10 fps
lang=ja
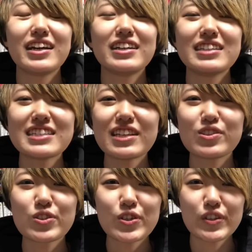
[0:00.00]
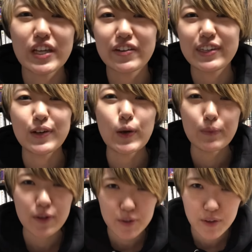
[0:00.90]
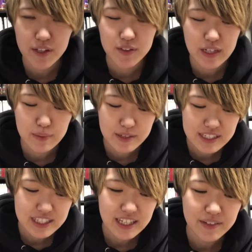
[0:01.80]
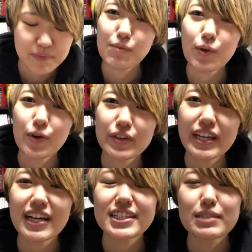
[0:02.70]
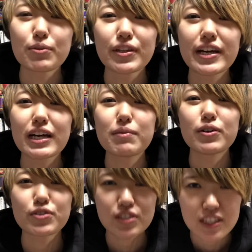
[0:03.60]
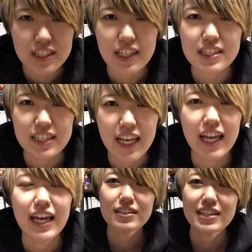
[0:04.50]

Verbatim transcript: えー、2019年は2本目の動画となりましたもう2月も半ばを過ぎですね